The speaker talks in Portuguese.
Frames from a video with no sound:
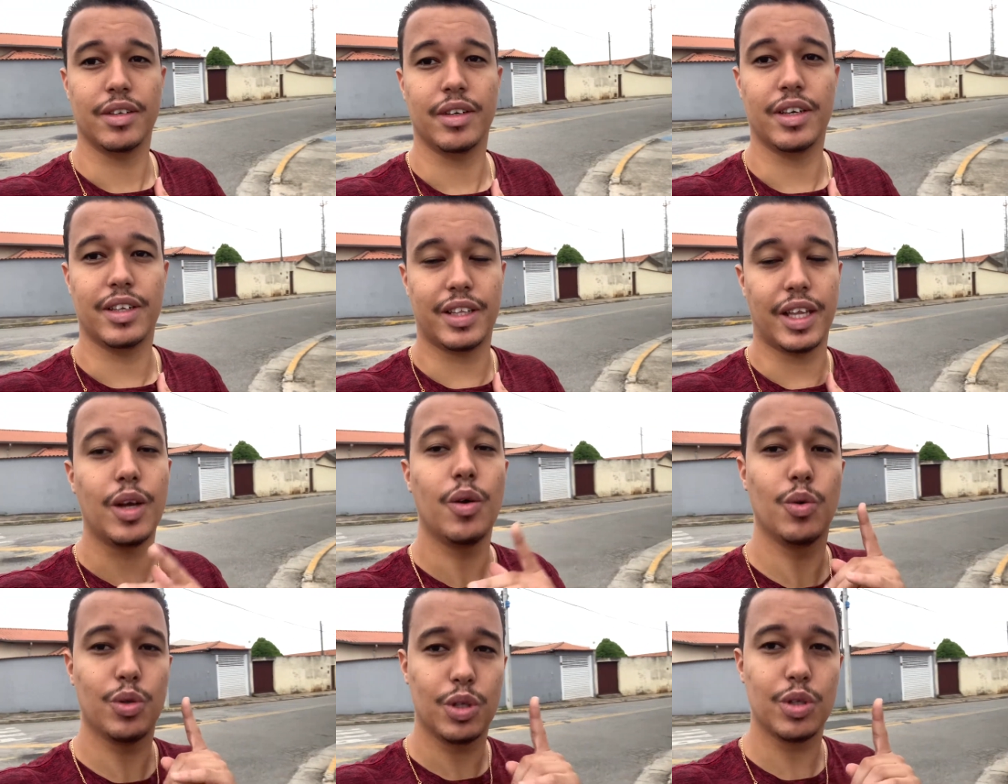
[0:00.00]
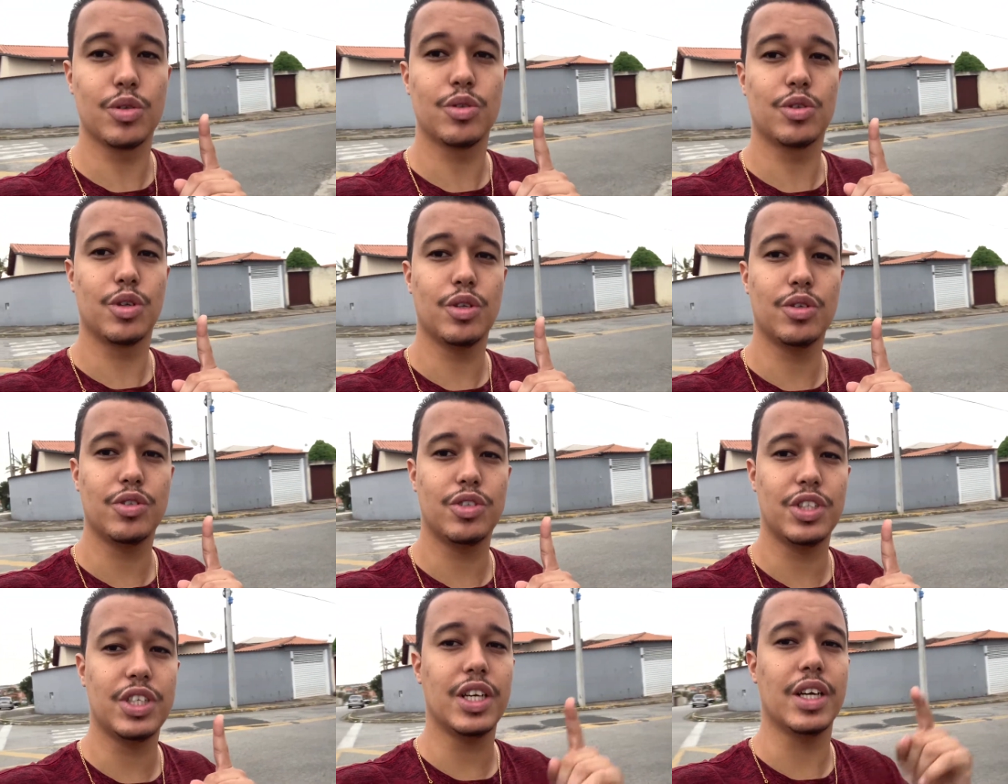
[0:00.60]
que tem conteúdo
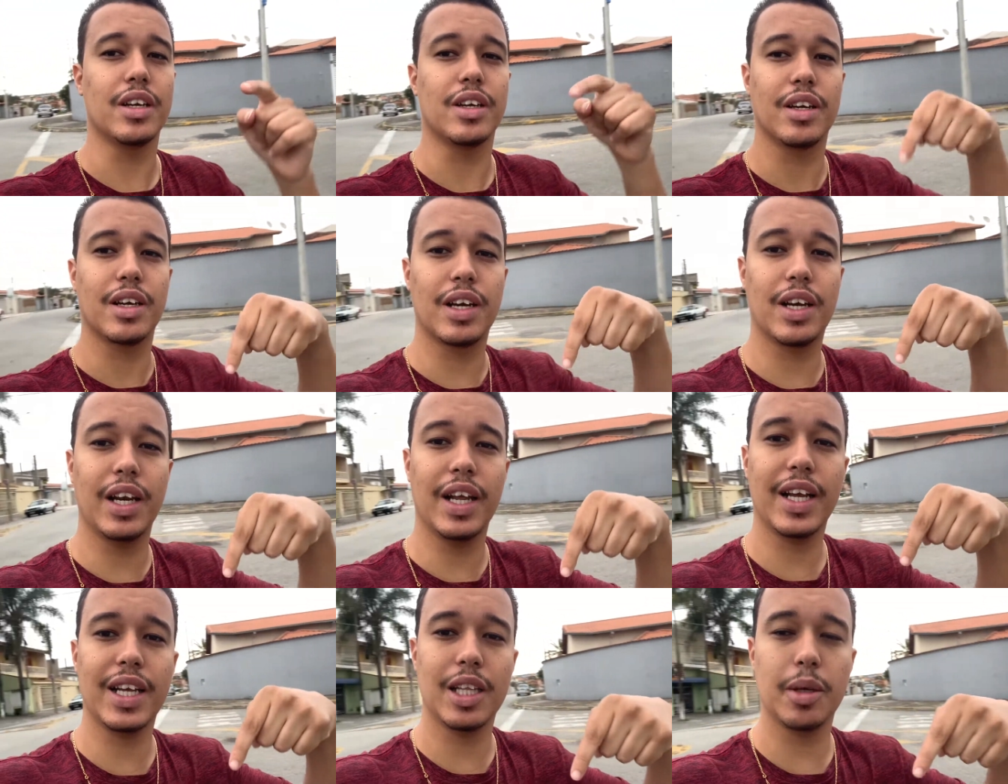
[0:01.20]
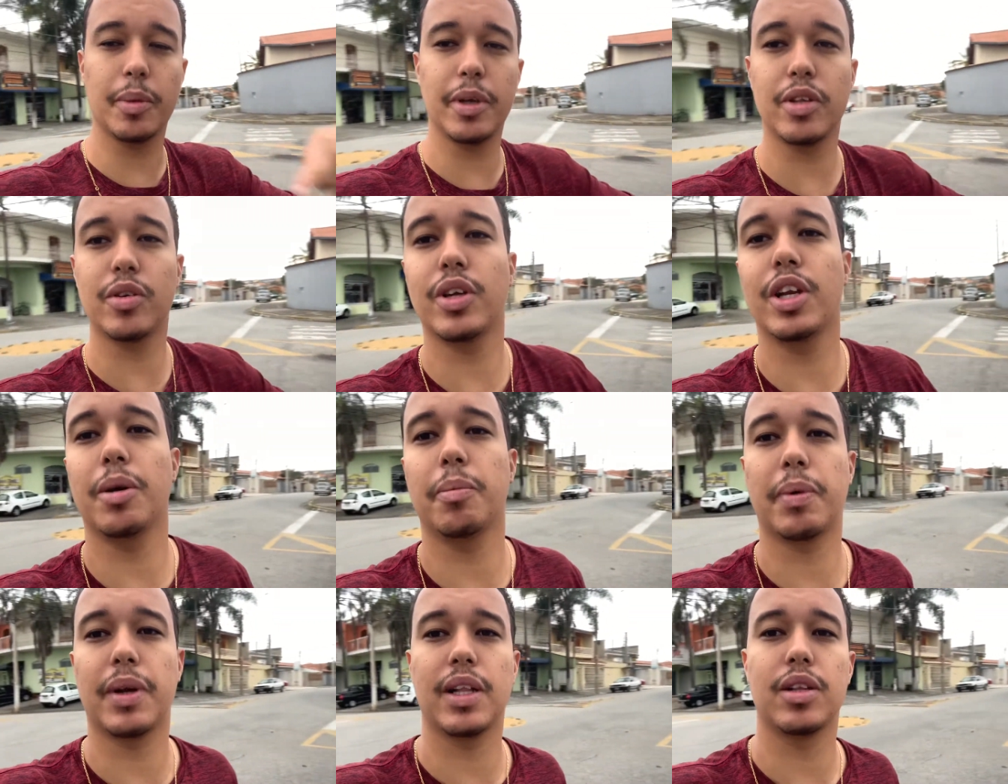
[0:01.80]
todo dia, clica na
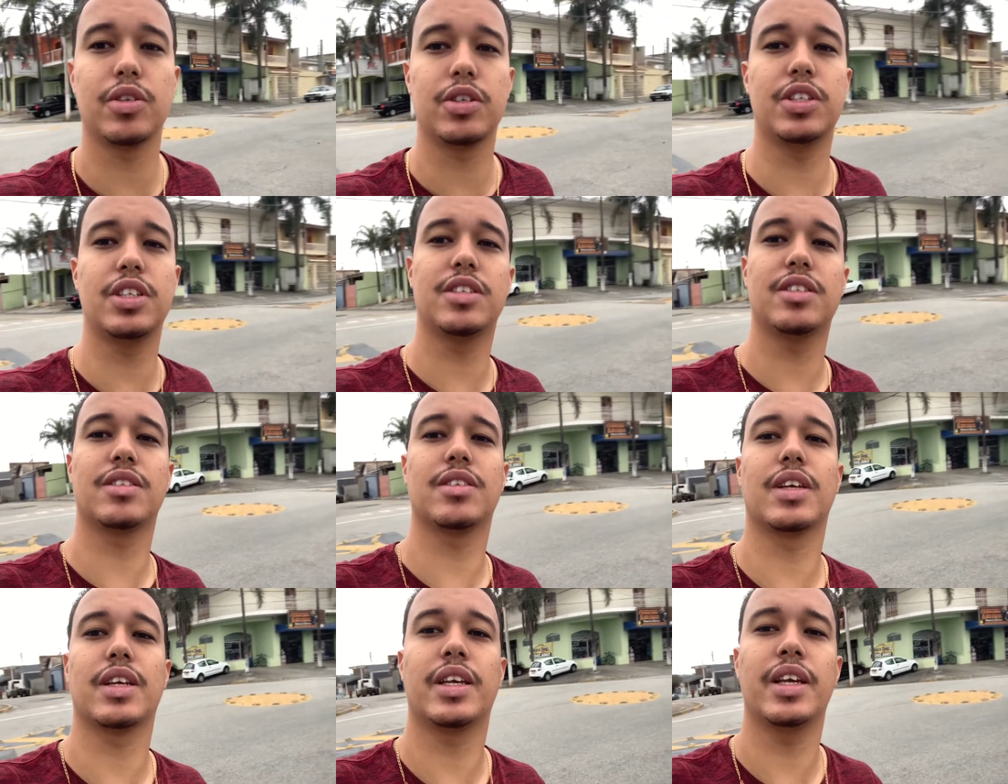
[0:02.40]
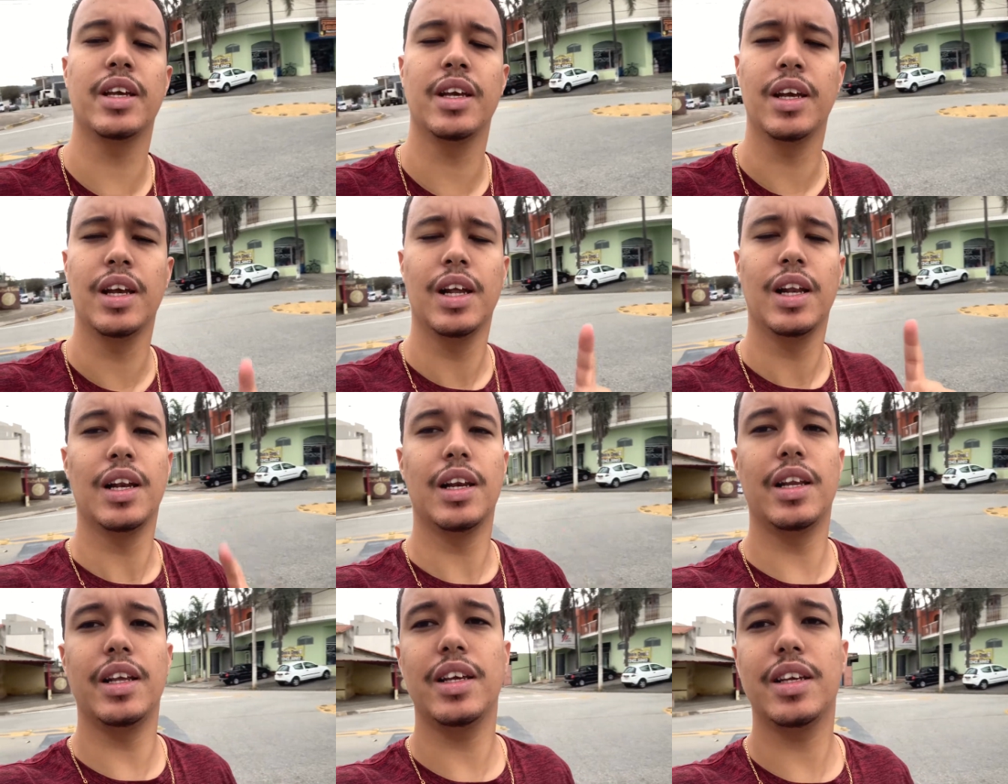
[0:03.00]
mentoria para lojistas aqui,
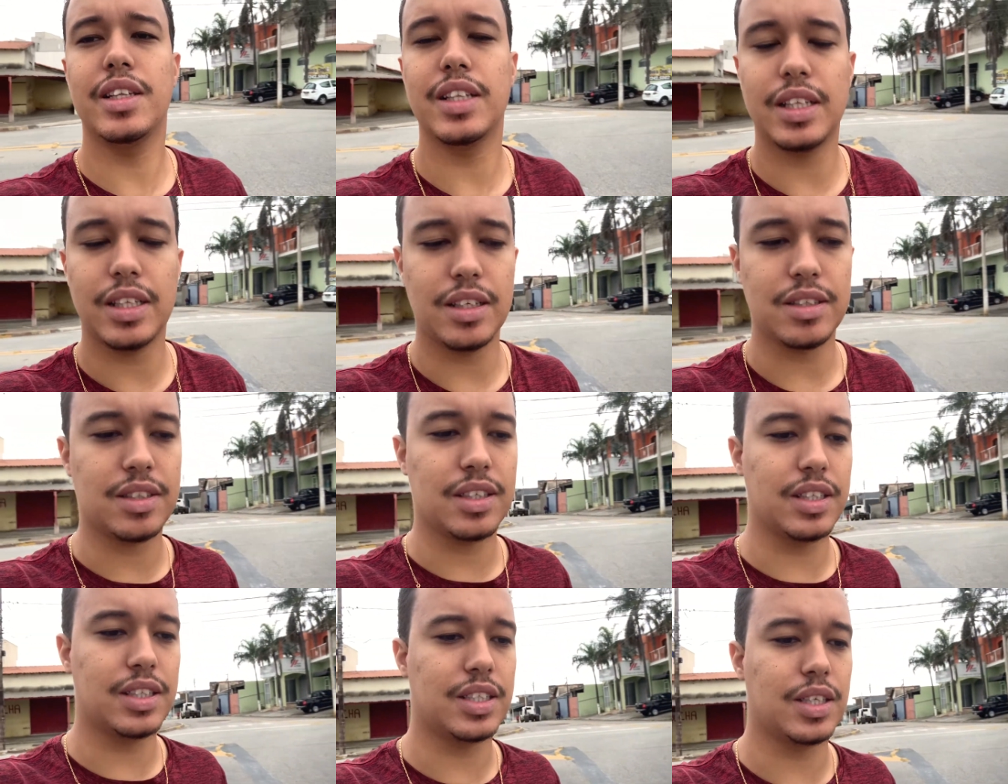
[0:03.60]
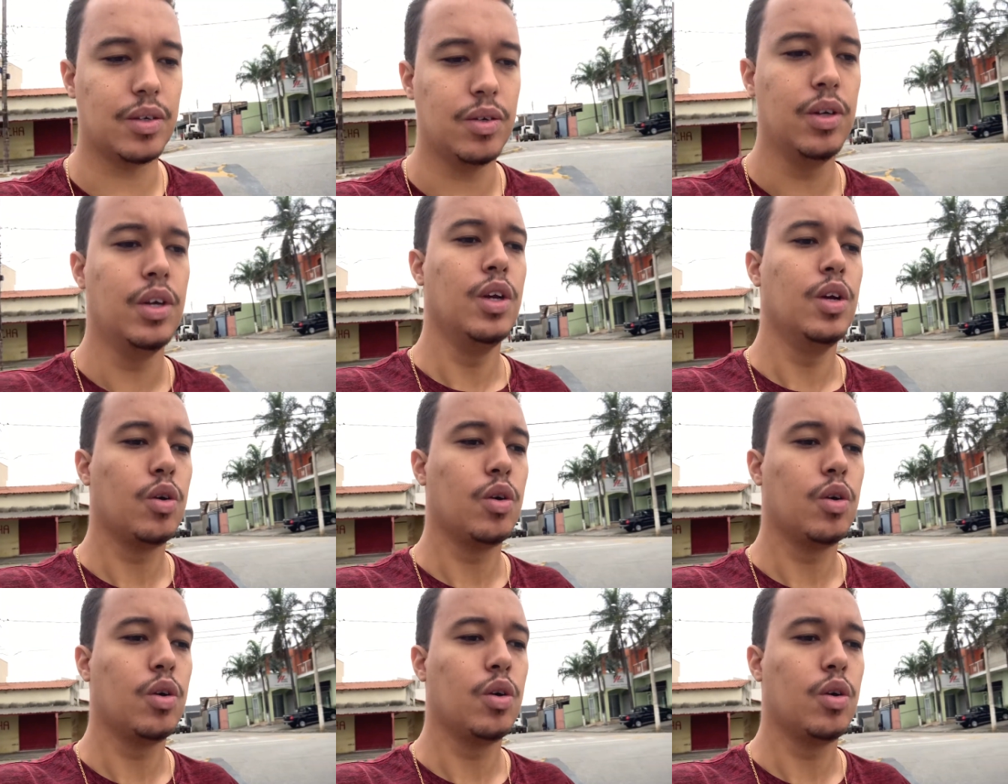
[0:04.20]
link na descrição.